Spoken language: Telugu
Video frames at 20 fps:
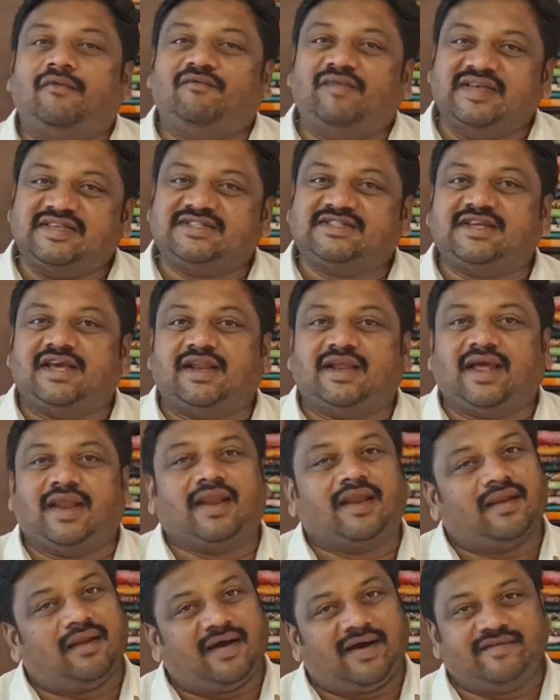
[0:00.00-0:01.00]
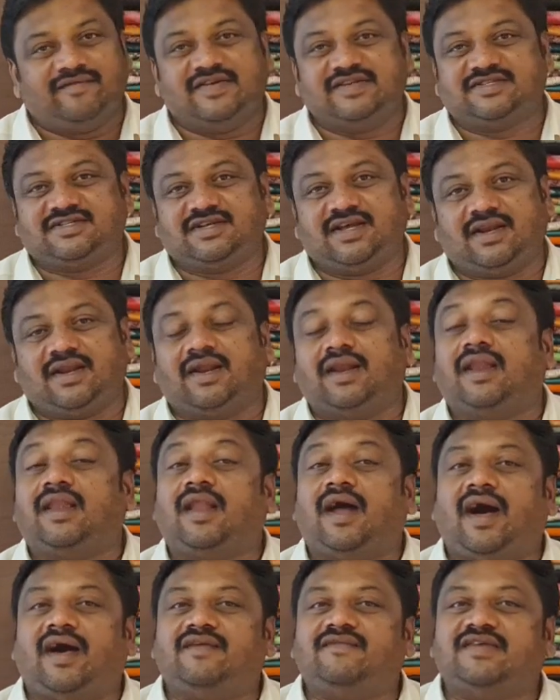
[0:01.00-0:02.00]
వెజిటేరియన్ నాన్ వెజిటేరియన్
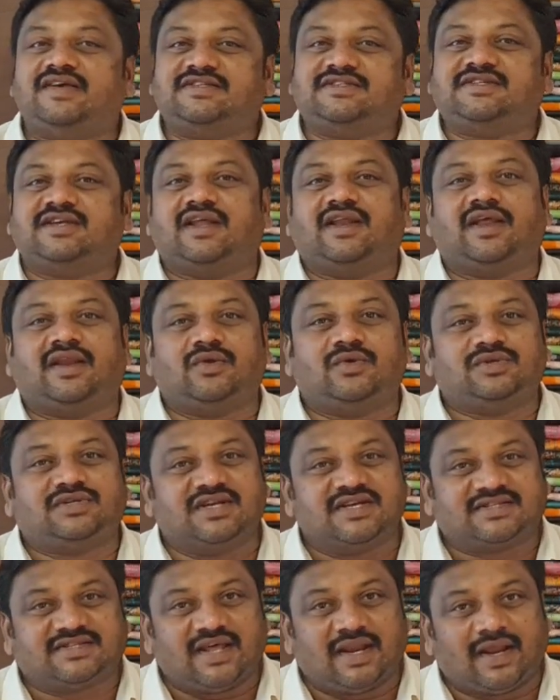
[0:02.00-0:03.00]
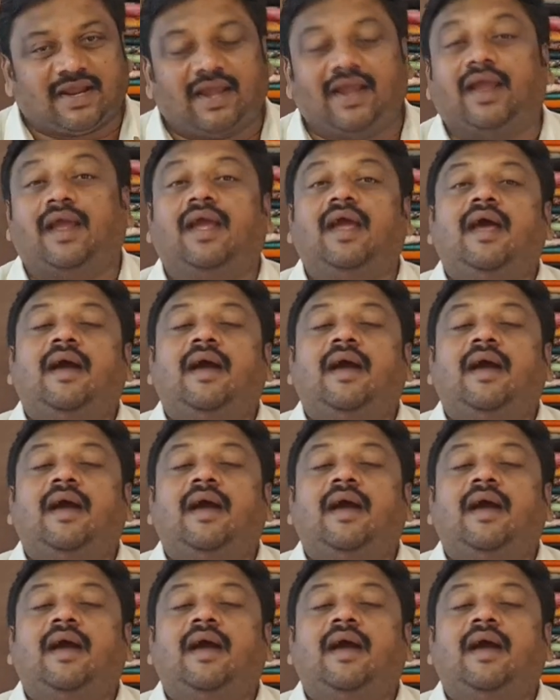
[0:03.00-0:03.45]
నాన్ వెజిటేరియన్ వచ్చేసరికి